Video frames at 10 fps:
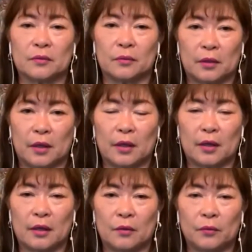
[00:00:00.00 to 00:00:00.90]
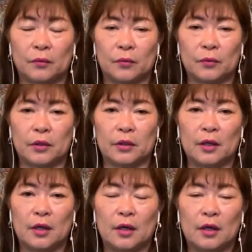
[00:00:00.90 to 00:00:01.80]
ので、本当に
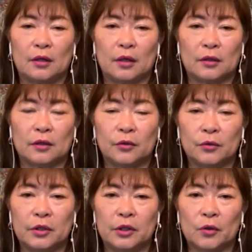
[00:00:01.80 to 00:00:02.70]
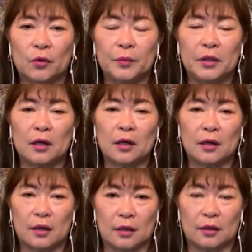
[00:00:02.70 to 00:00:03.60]
夕日を見なが
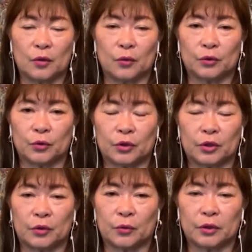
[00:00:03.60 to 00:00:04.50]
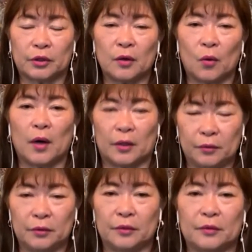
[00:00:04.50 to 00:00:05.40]
ら表彰式をして終わ
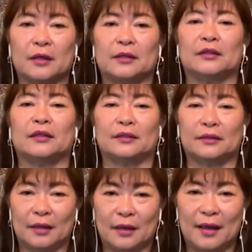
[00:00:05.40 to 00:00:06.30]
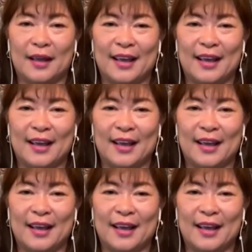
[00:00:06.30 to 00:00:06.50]
るっていう感じですね。す